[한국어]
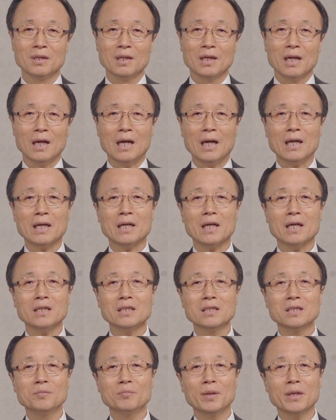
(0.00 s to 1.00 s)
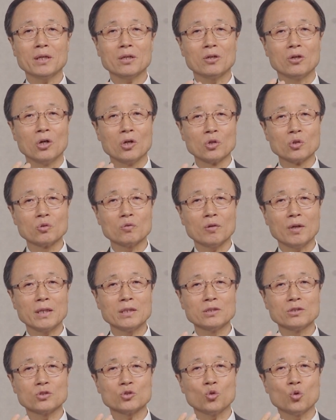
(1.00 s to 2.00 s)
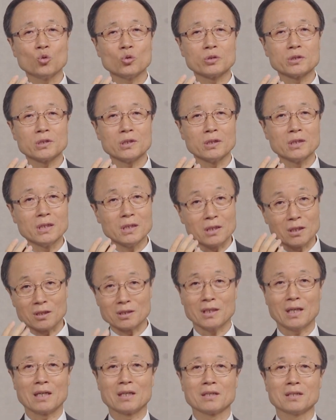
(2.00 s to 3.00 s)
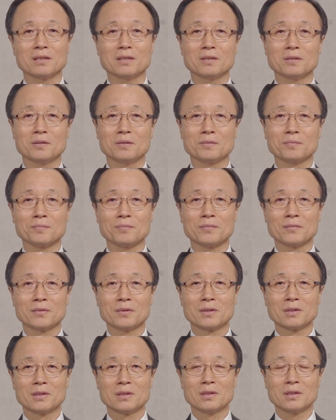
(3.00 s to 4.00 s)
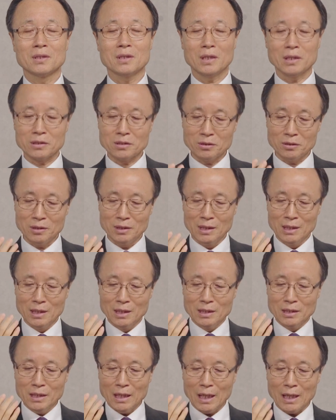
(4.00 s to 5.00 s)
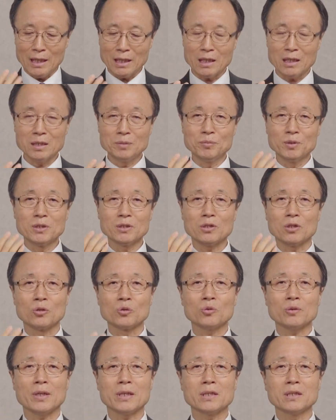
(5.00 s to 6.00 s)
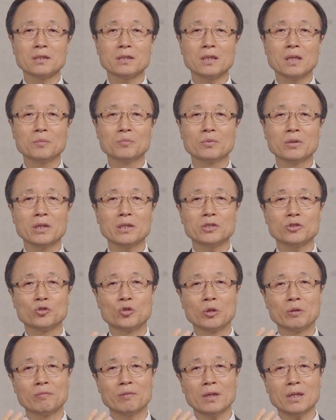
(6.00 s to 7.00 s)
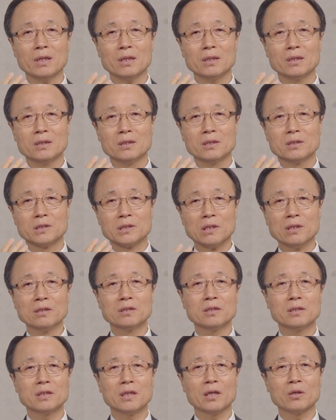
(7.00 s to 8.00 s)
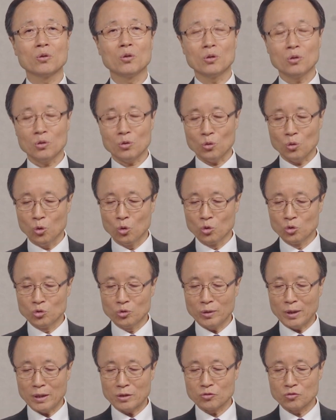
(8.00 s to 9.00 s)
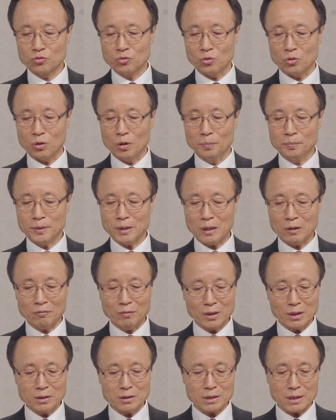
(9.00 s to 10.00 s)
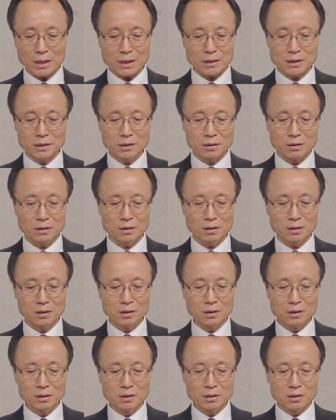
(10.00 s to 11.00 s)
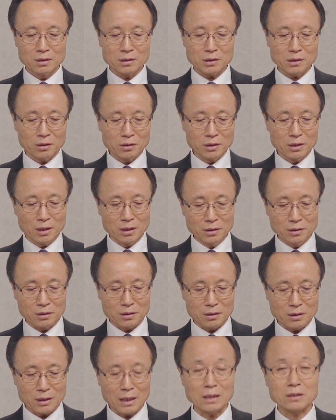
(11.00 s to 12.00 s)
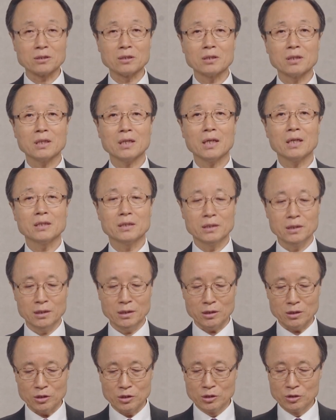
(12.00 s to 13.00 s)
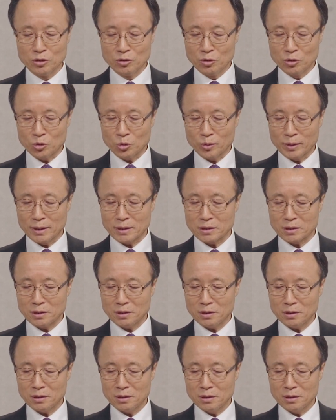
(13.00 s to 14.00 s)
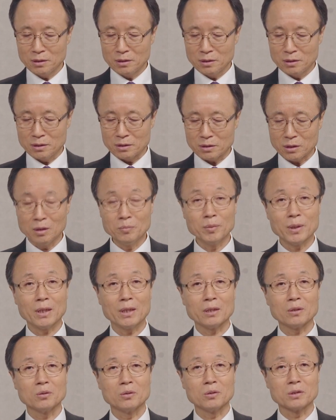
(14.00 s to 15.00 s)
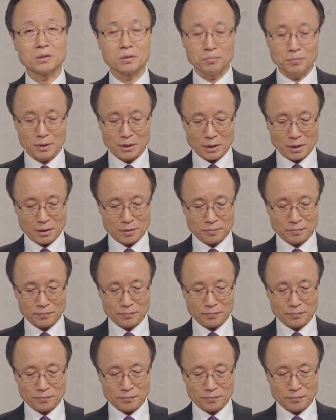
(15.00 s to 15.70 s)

하나님의 거룩한 속성이 그렇다는 거예요. 그래서 이 하나님은 거룩하기 때문에 죄와 절대로 공존할 수 없다고 하는 사실을 성경은 다섯 가지 은유를 통해서 설명하고 있습니다.